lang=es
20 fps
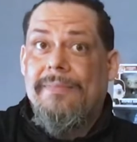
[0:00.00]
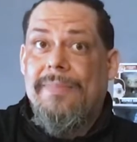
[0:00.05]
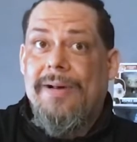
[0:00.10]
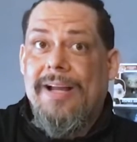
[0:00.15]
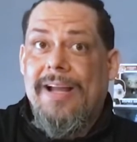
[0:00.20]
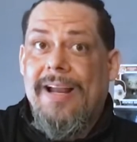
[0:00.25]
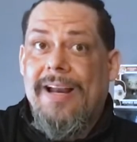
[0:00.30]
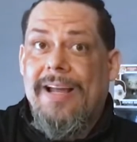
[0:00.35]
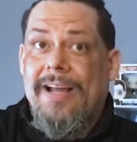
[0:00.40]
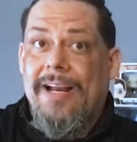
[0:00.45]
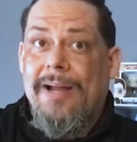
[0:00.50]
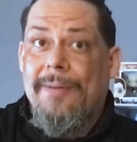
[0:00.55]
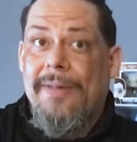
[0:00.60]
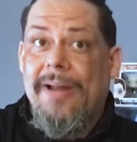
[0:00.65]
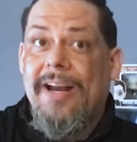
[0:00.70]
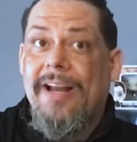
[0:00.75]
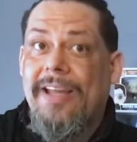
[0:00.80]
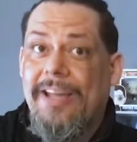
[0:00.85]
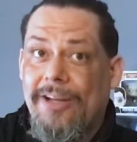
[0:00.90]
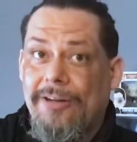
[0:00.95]
para
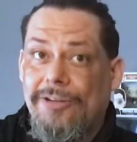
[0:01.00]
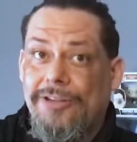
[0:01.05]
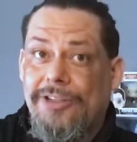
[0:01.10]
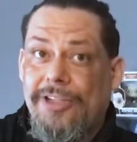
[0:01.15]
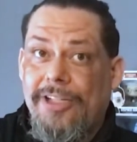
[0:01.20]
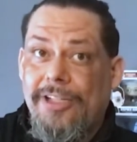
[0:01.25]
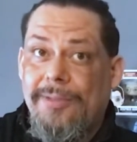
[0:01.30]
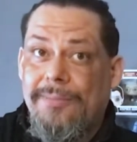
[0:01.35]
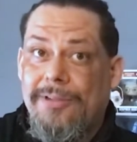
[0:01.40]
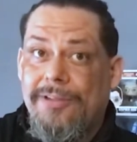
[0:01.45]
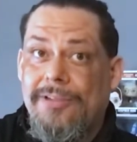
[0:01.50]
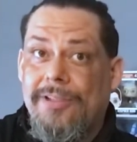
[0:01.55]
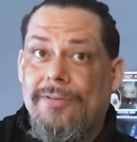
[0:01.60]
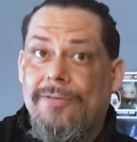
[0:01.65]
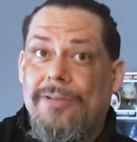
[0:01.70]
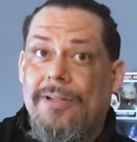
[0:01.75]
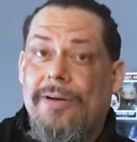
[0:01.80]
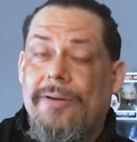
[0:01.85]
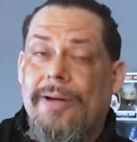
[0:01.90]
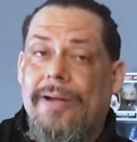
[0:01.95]
reclamar el Hero's Journey por
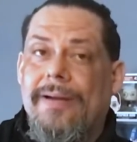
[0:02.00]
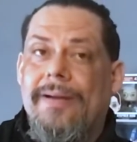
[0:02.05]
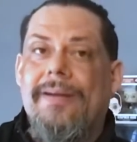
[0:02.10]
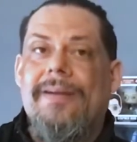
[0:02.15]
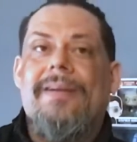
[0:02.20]
segunda vez.